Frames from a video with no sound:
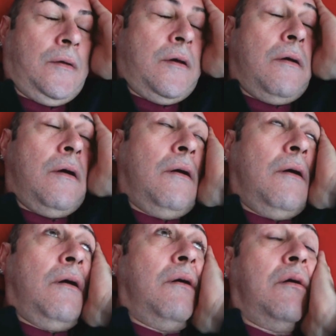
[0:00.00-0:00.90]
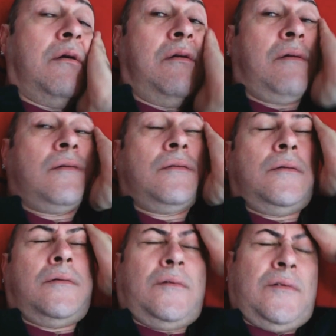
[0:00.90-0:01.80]

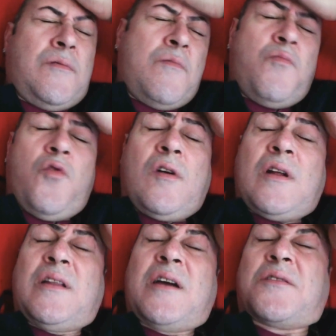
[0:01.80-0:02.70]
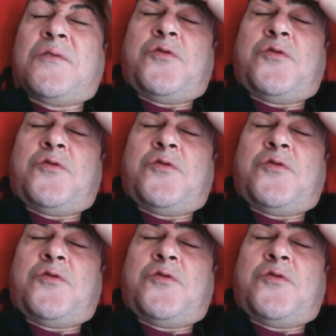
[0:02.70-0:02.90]
Ah, bu aralar